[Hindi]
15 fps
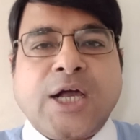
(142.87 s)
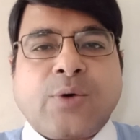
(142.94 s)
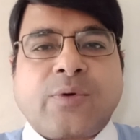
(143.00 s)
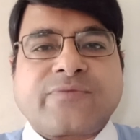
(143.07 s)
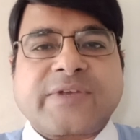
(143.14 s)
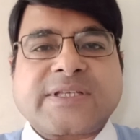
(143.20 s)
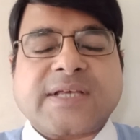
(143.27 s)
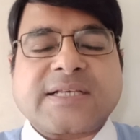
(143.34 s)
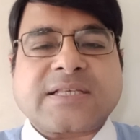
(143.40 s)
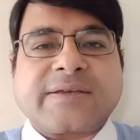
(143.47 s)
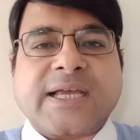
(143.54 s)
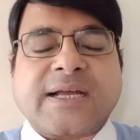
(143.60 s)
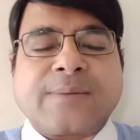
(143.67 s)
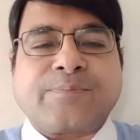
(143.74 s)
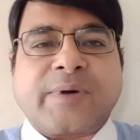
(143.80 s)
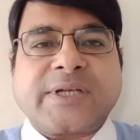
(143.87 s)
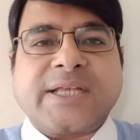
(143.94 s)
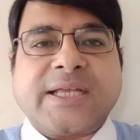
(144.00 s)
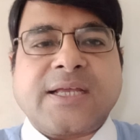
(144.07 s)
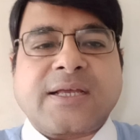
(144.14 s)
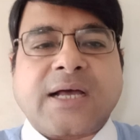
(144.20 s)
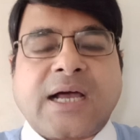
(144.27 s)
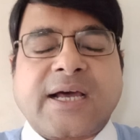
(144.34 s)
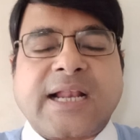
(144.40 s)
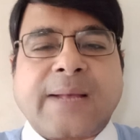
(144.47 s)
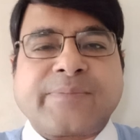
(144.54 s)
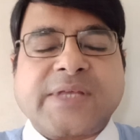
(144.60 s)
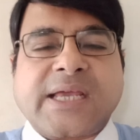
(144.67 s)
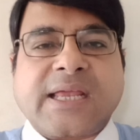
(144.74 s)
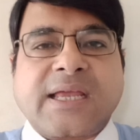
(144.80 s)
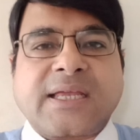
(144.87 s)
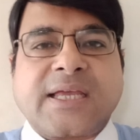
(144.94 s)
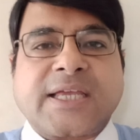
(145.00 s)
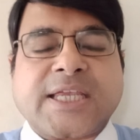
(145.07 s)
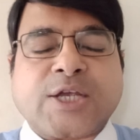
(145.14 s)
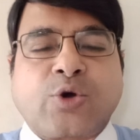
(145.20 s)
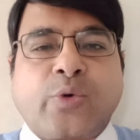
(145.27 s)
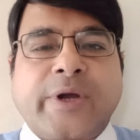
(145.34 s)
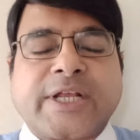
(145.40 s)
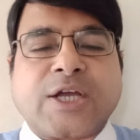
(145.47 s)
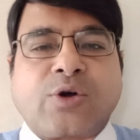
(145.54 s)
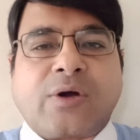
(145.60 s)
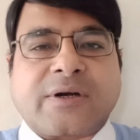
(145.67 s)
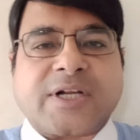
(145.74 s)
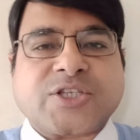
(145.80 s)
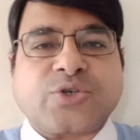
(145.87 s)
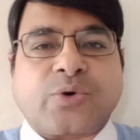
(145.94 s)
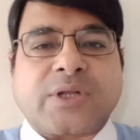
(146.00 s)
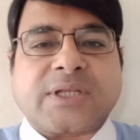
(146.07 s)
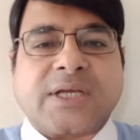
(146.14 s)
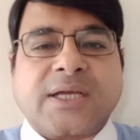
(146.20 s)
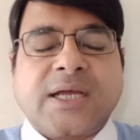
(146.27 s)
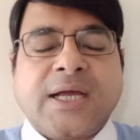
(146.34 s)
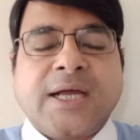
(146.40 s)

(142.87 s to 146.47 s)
वो जैसे ये कंपनी अगर आप देखेंगे कि कोविड के क्वार्टर छोड़ दे